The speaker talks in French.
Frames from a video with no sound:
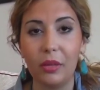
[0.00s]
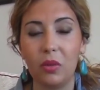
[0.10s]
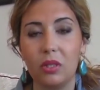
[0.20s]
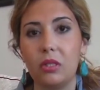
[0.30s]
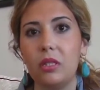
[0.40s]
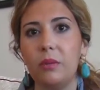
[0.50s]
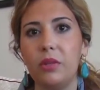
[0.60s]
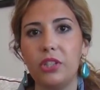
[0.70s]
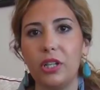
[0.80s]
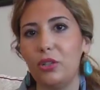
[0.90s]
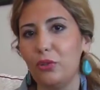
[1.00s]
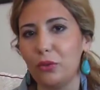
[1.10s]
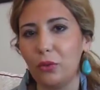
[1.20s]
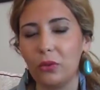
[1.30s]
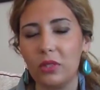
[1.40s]
parce qu'ils aiment déjà les
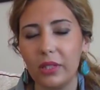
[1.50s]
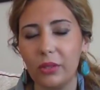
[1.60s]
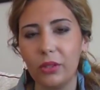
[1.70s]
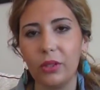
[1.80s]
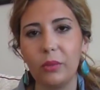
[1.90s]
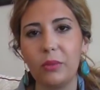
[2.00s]
cheveux longs, ils adorent.